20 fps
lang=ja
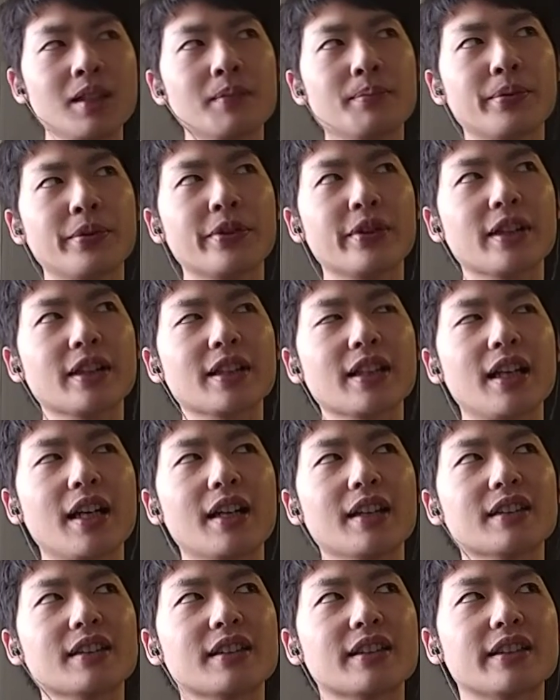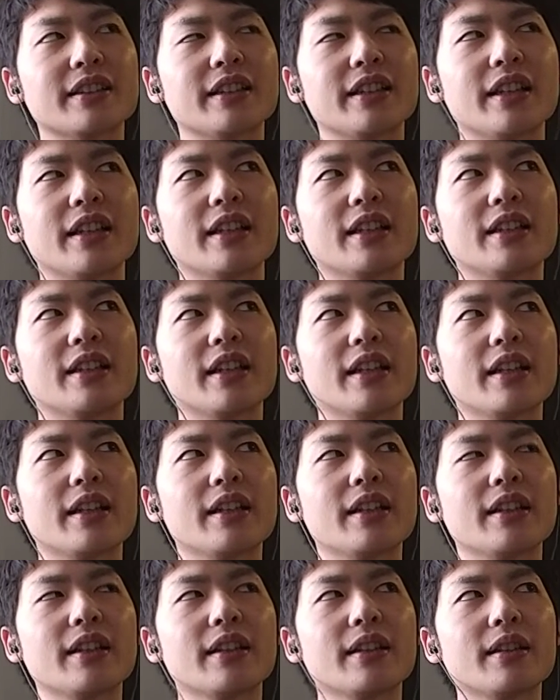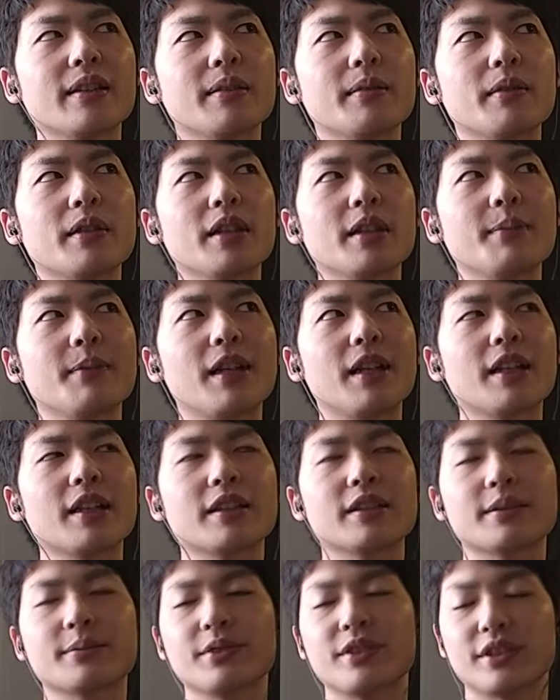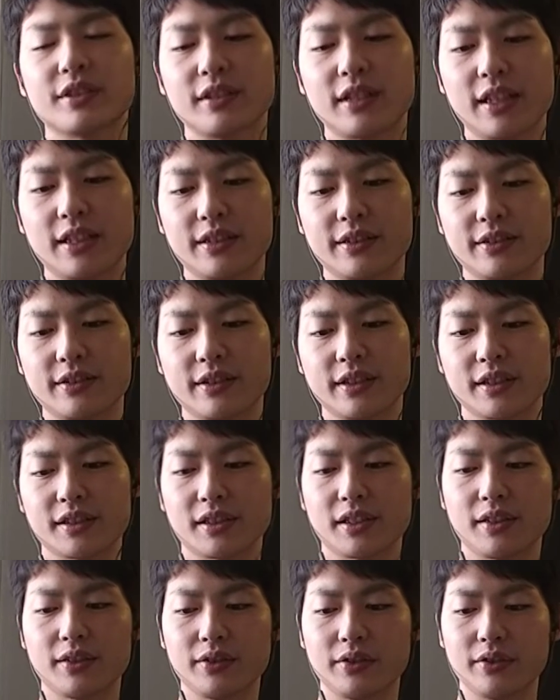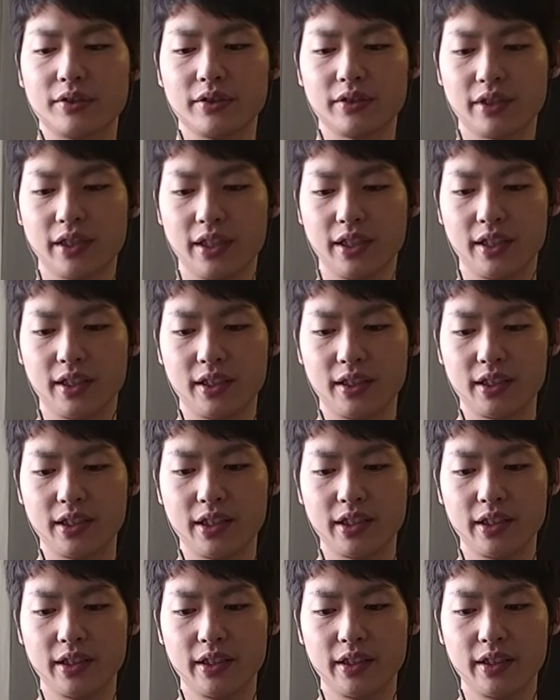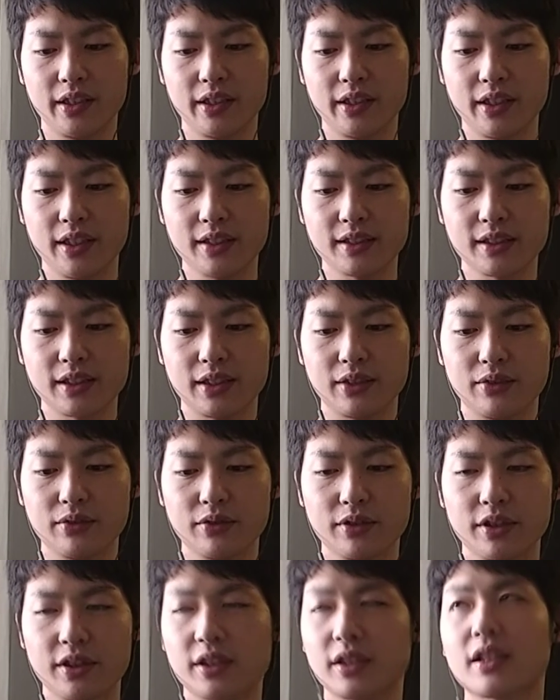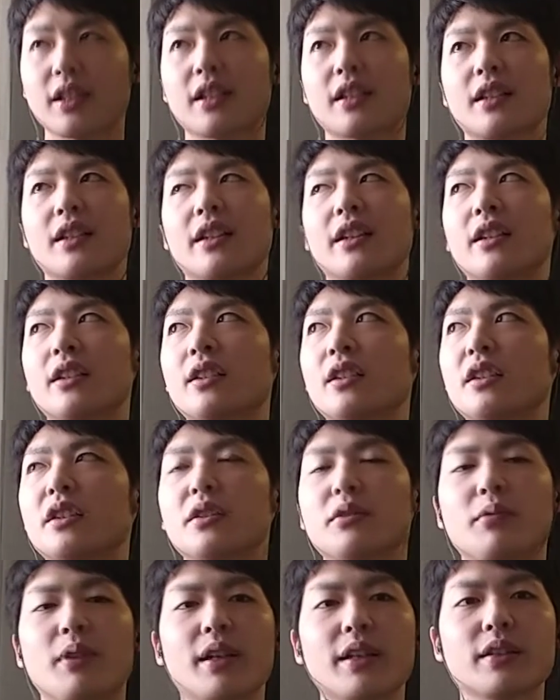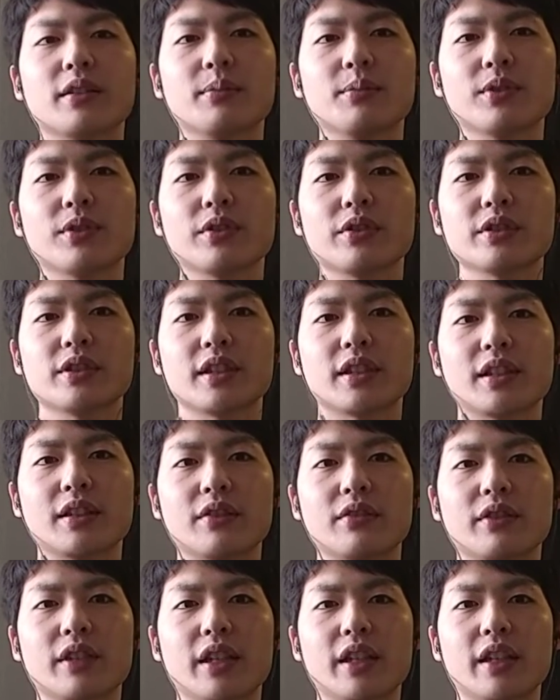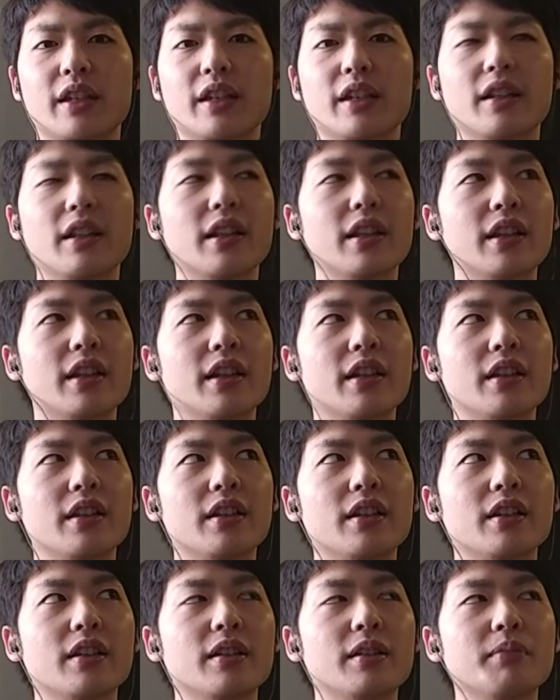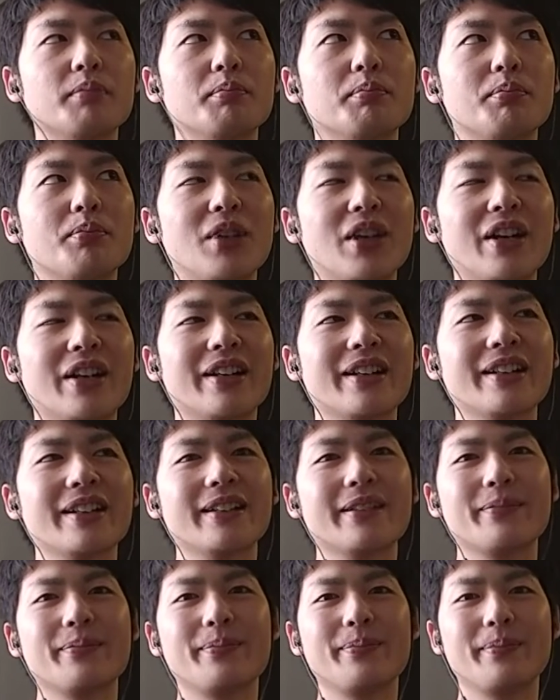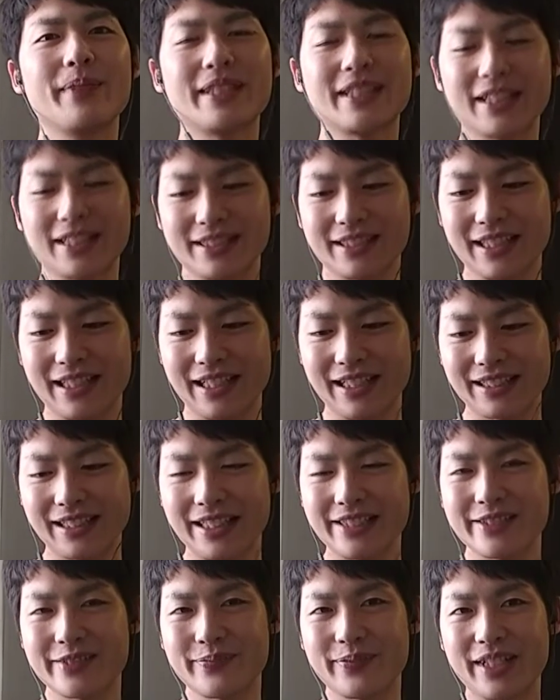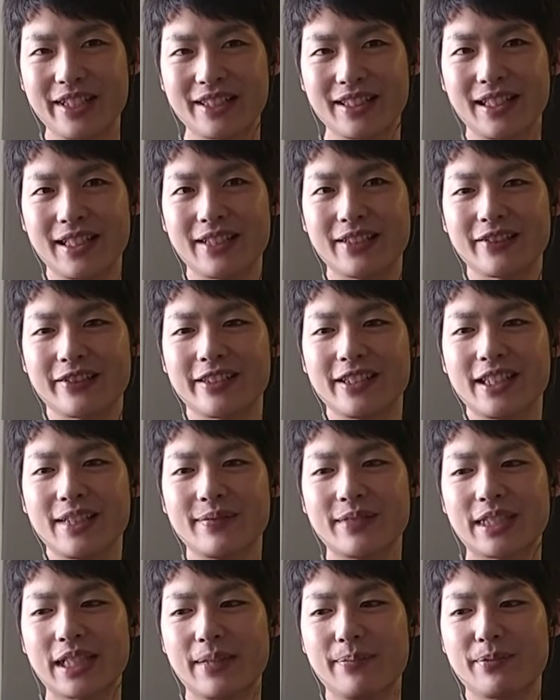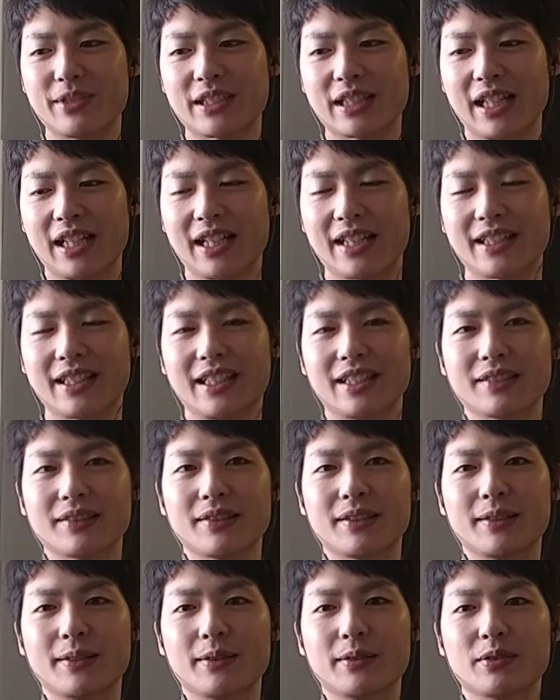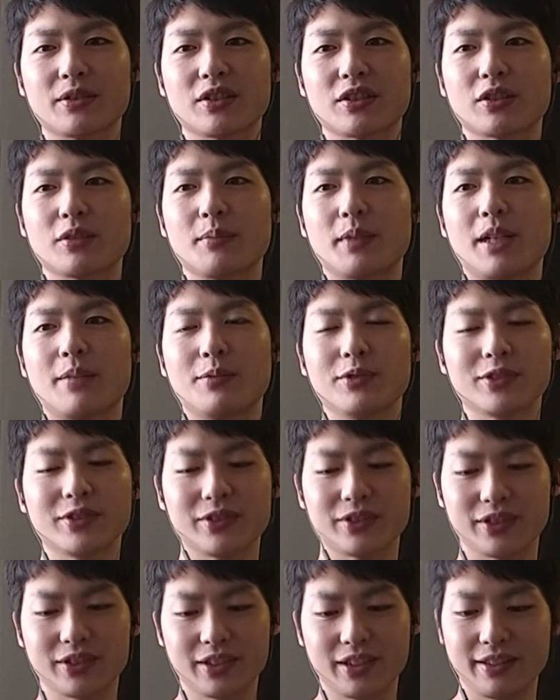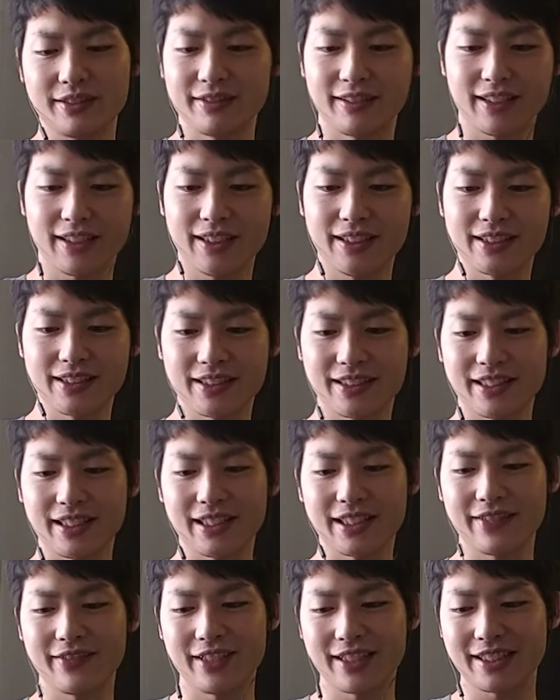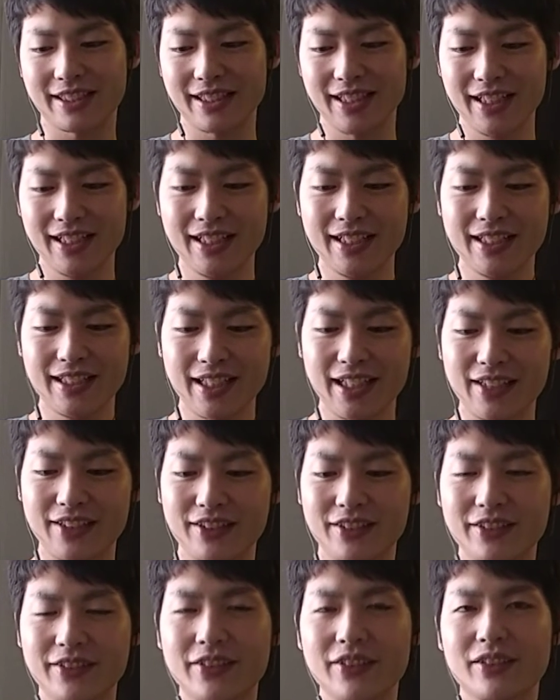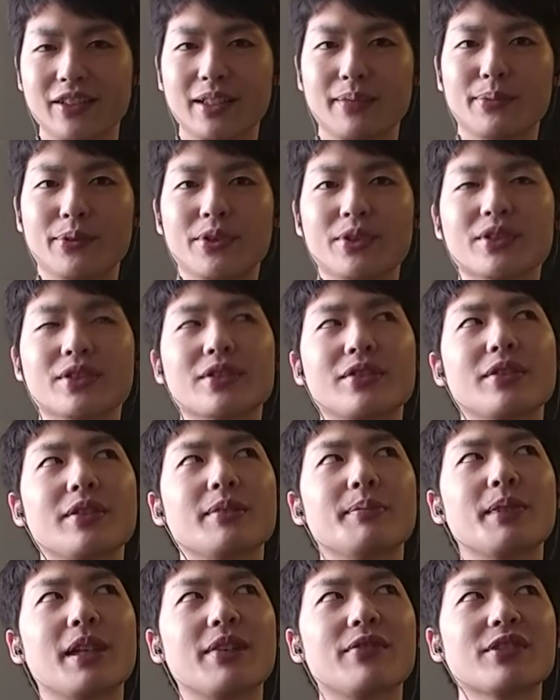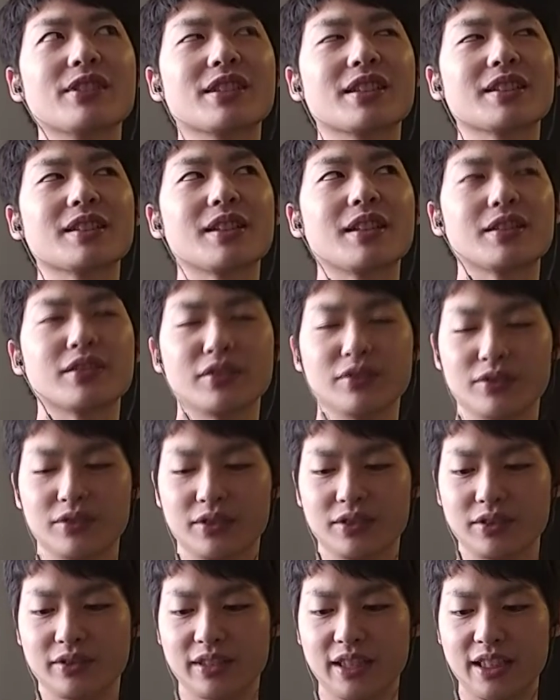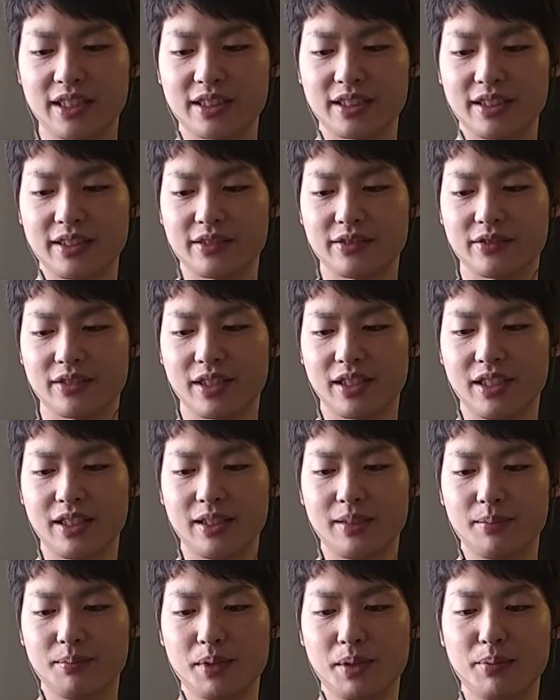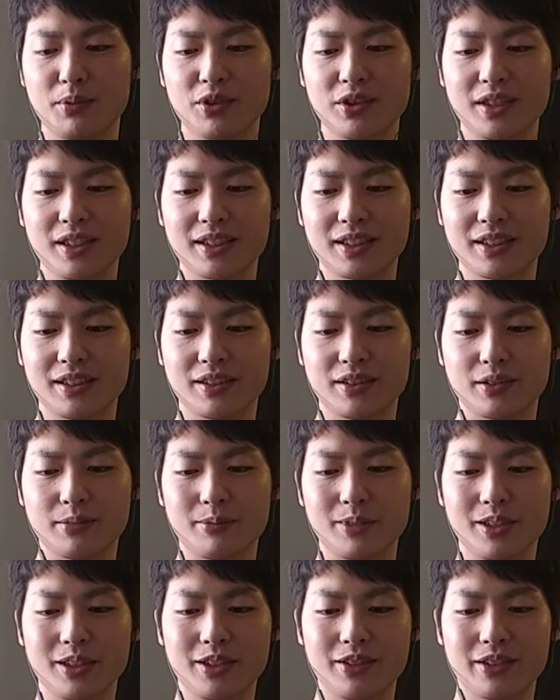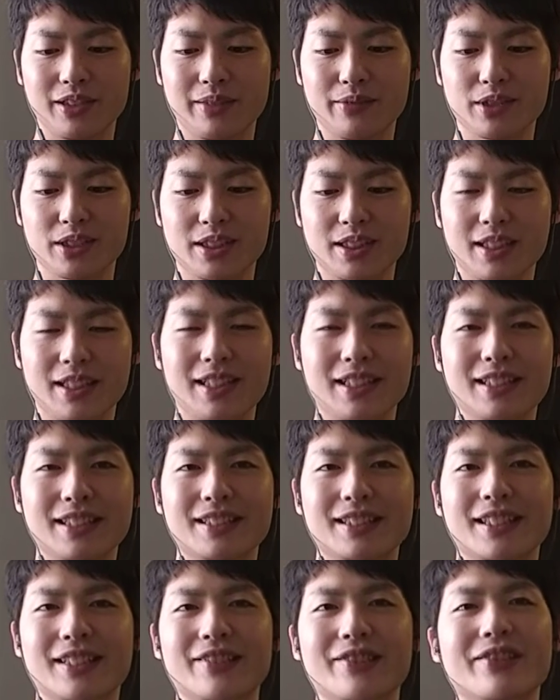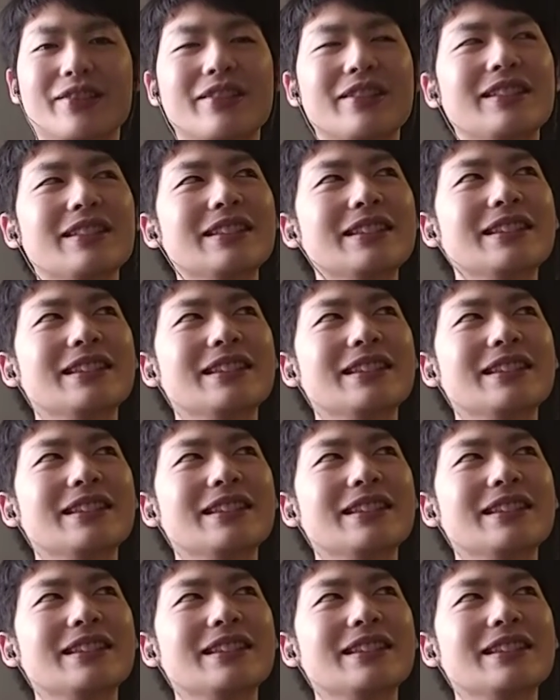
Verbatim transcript: 暴落があって、で、今、自分イスラエルいるんですけど、えー朝起きたら、割と戻してたので、えー、まあめちゃくちゃ さんじゅっパーセント くらい軒並み全部下げた後にちょっとまあ戻すっていうような感じになってます。けど人によってはものすごいまあもしかしたら損失を出したりとか、まあ儲かってる人もいるのかもしれないですけど、